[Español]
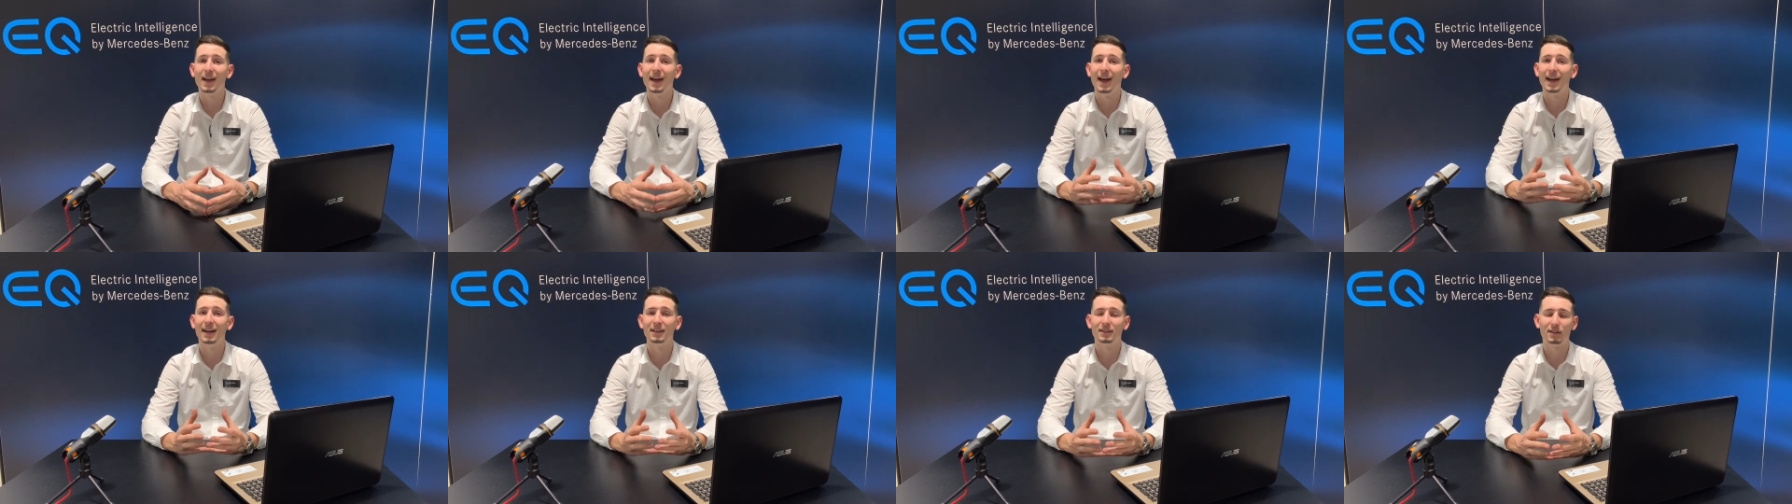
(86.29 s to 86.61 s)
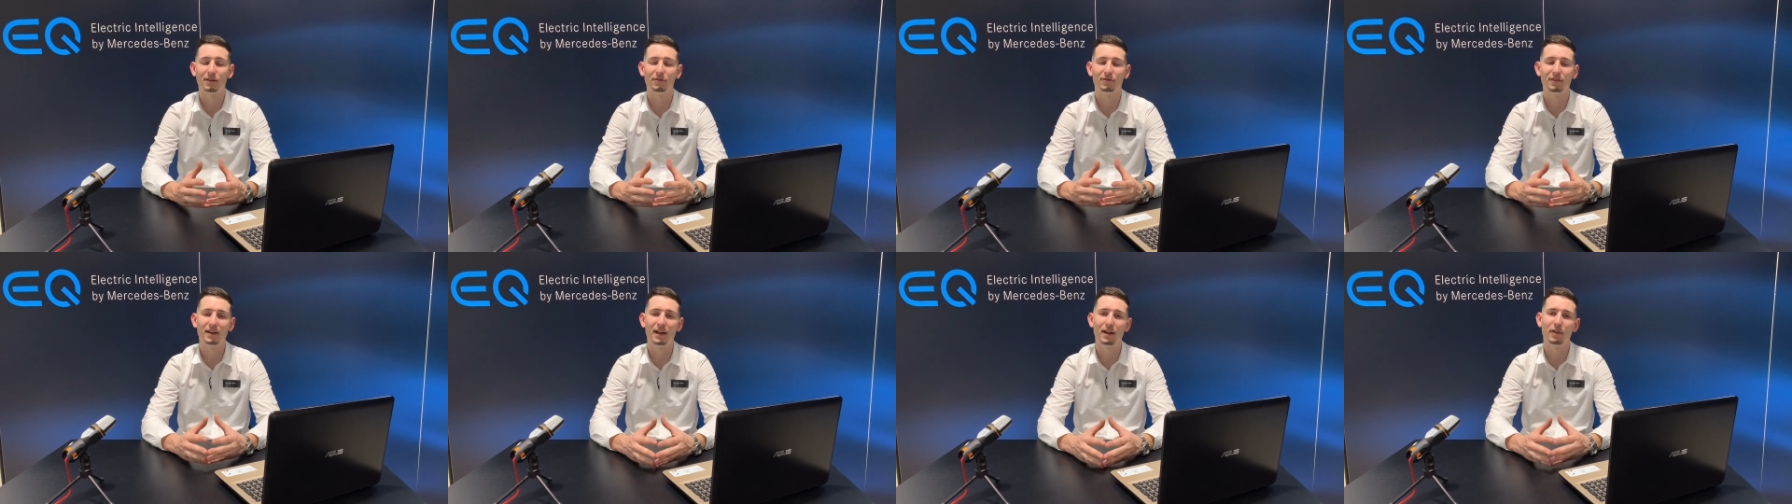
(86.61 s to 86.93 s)
entre
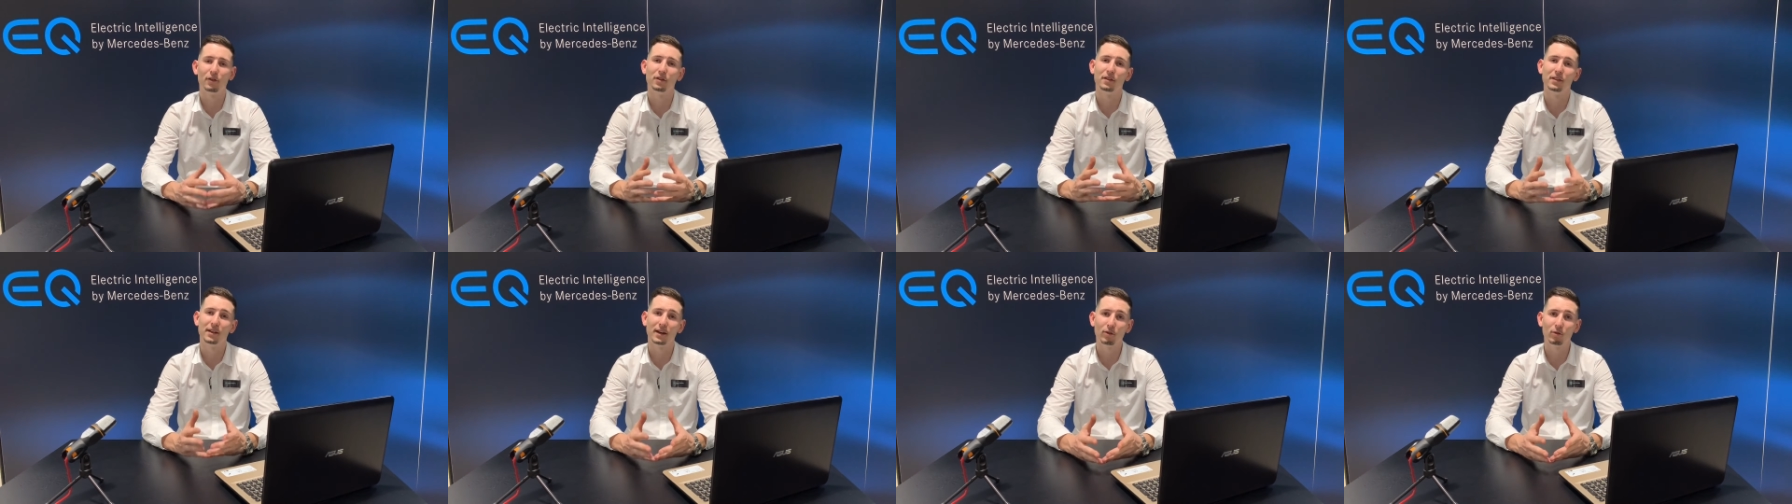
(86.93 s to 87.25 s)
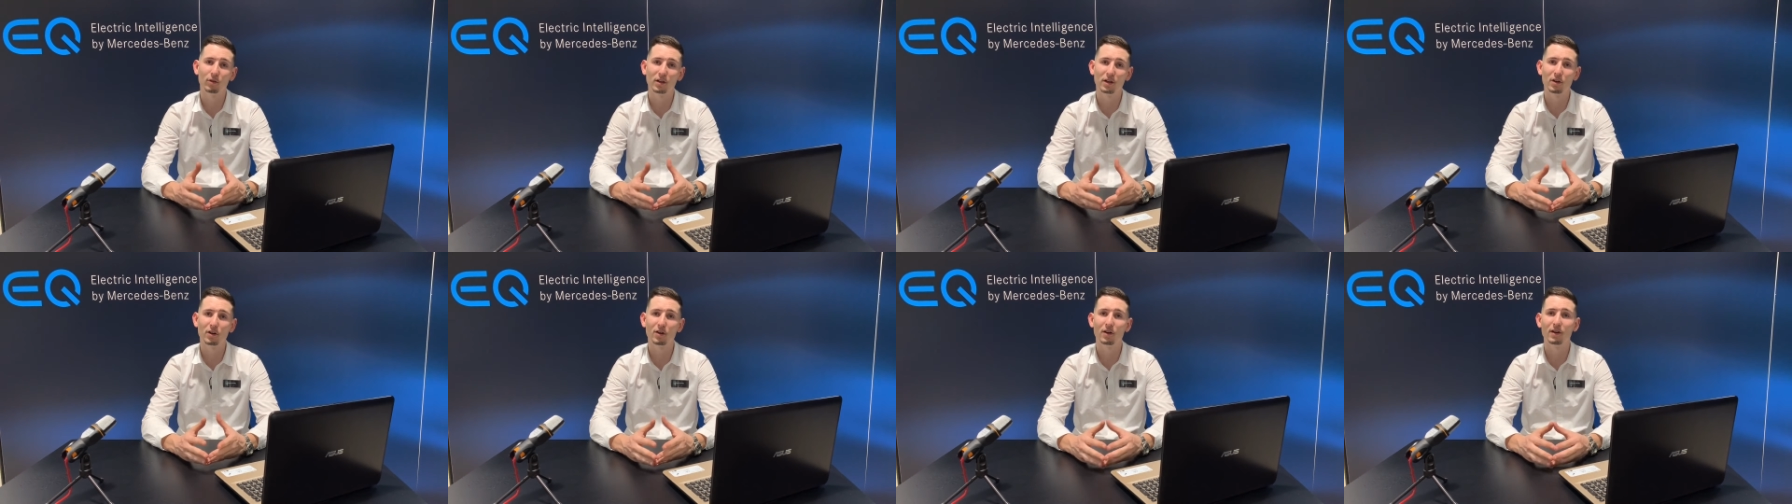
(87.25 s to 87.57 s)
el frenado
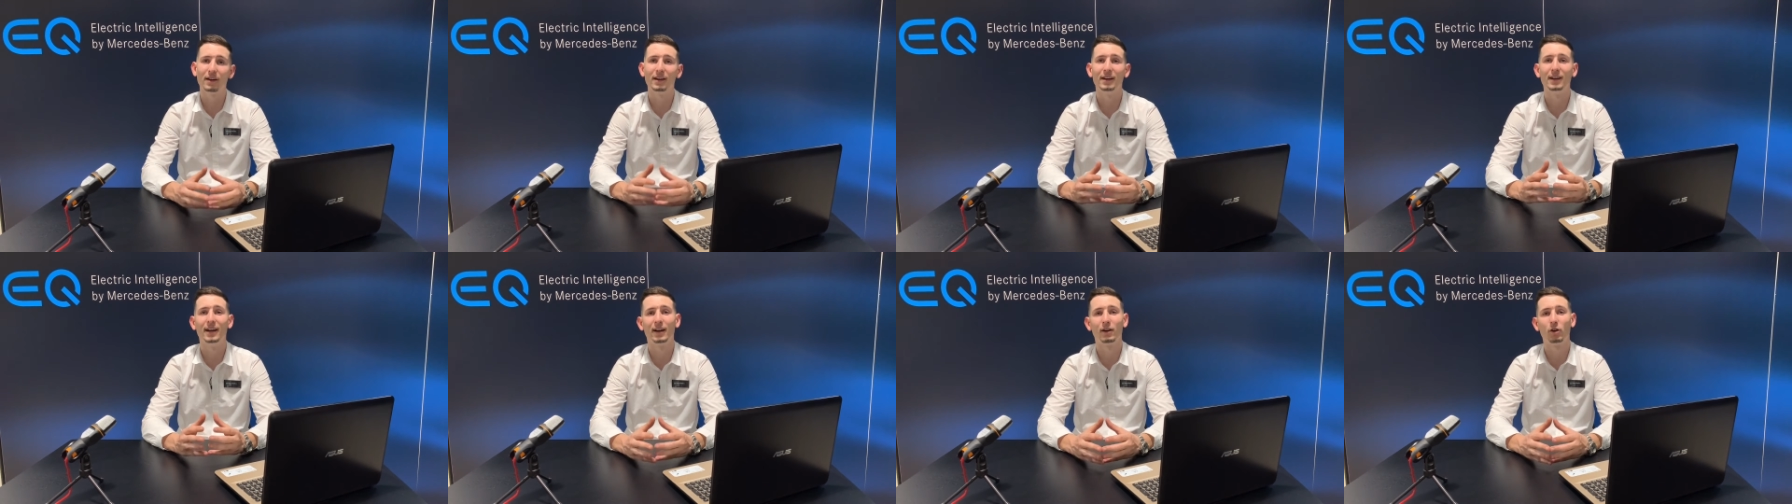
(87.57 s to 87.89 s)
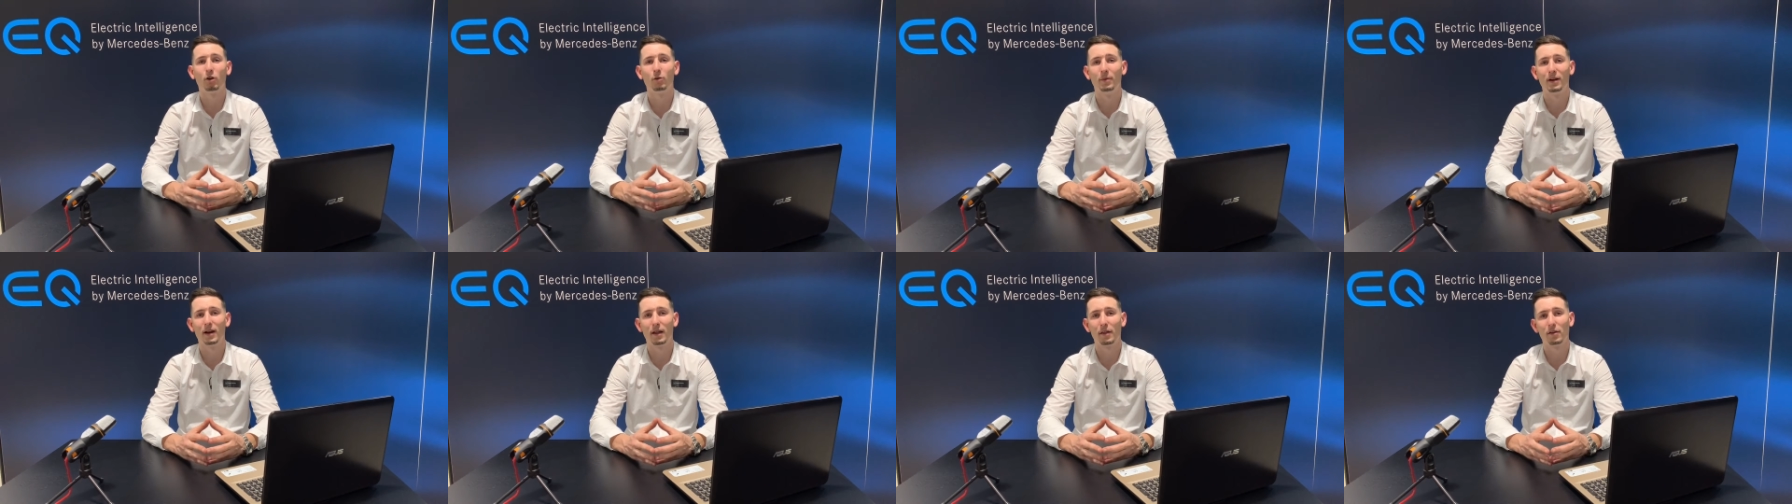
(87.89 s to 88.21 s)
hidráulico y la
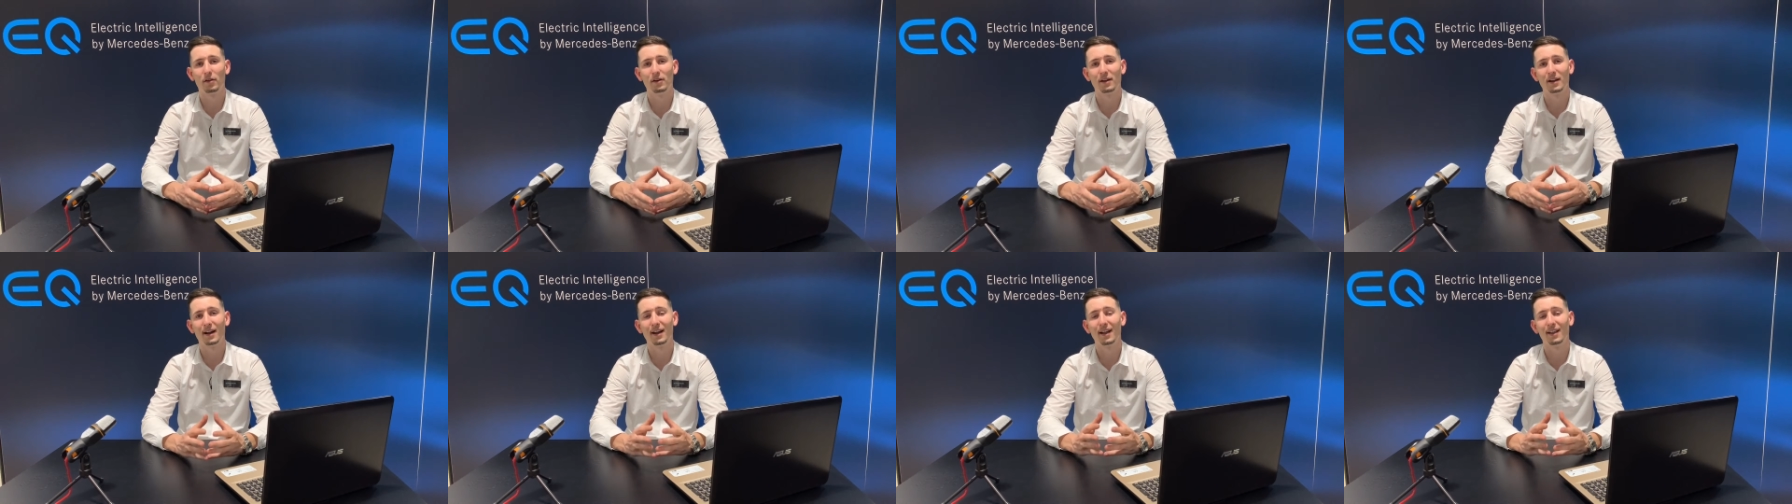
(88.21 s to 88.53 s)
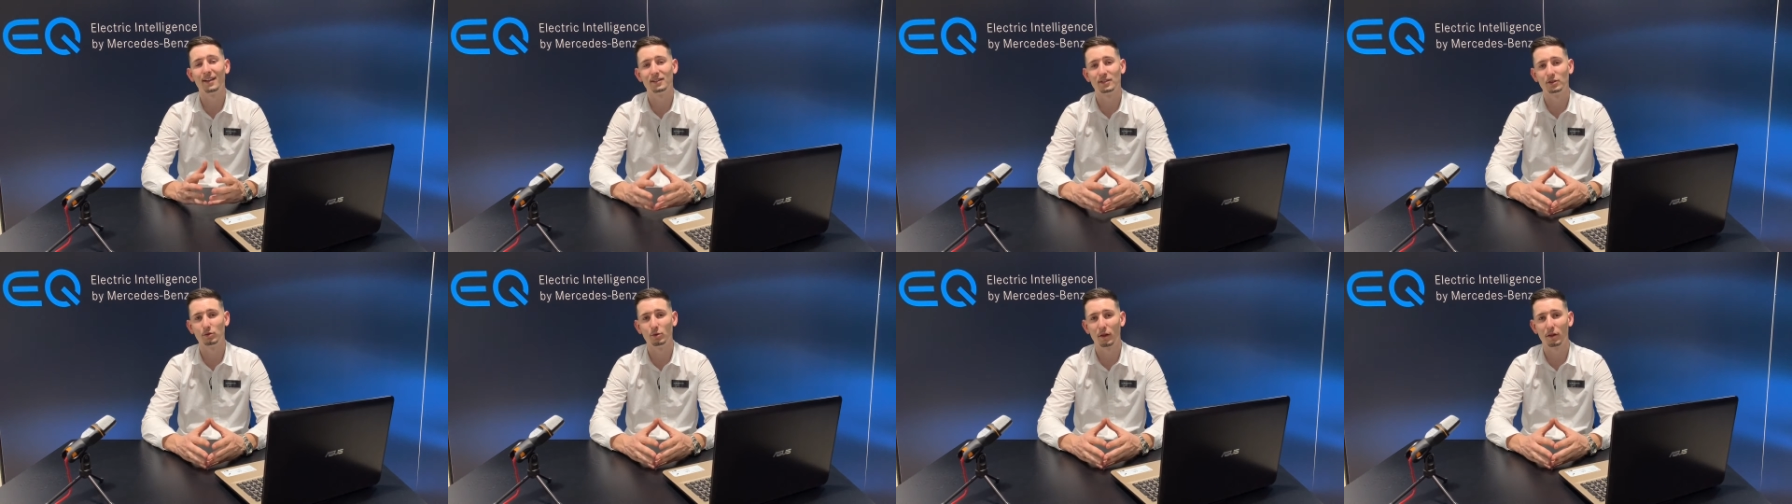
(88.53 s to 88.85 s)
recuperación en
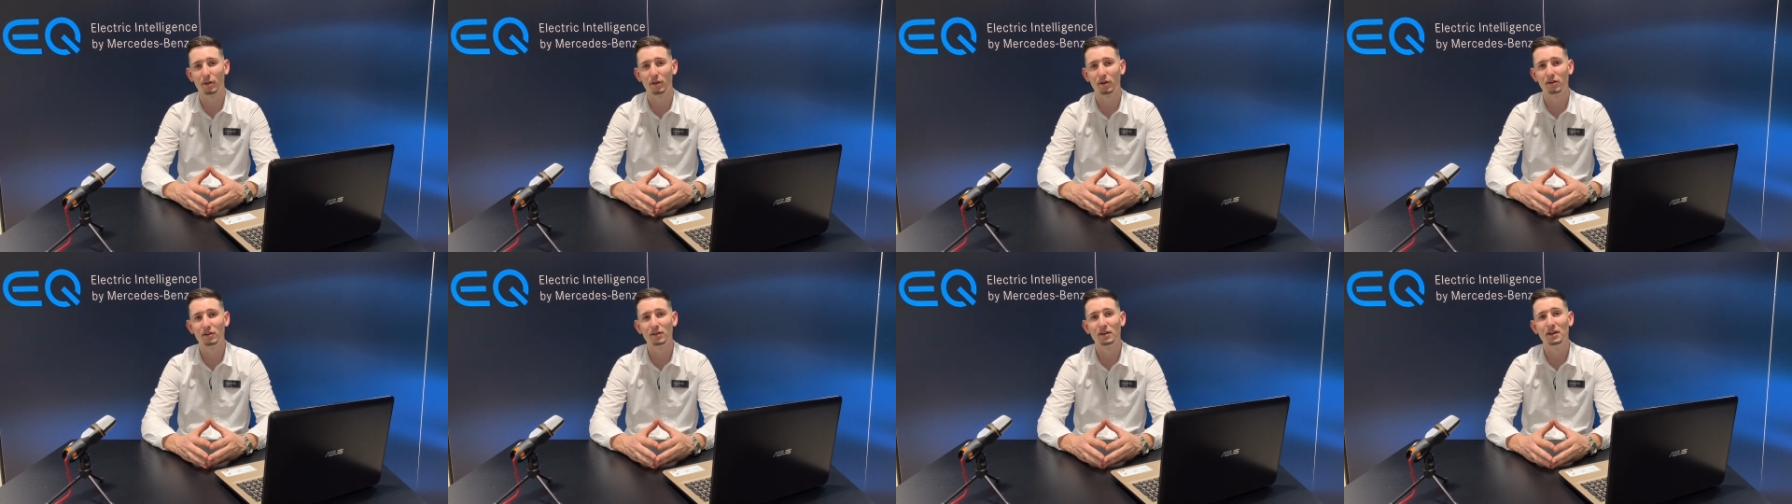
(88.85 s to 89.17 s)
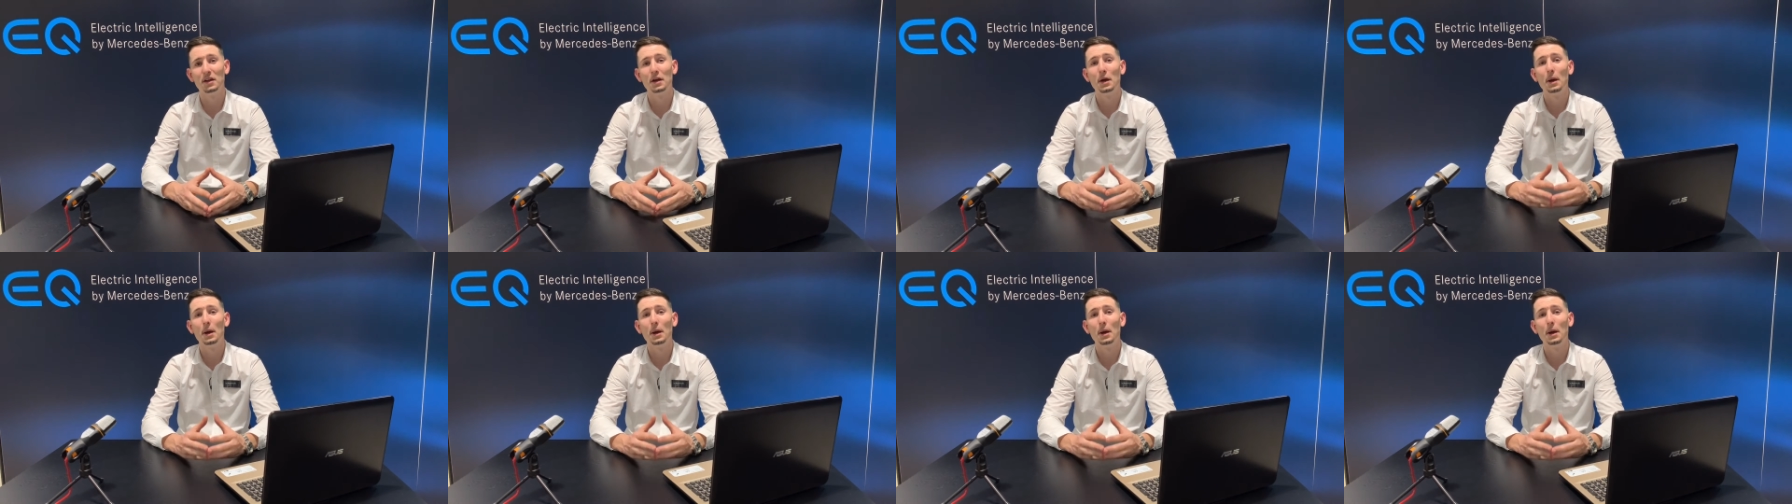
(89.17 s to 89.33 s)
cada situación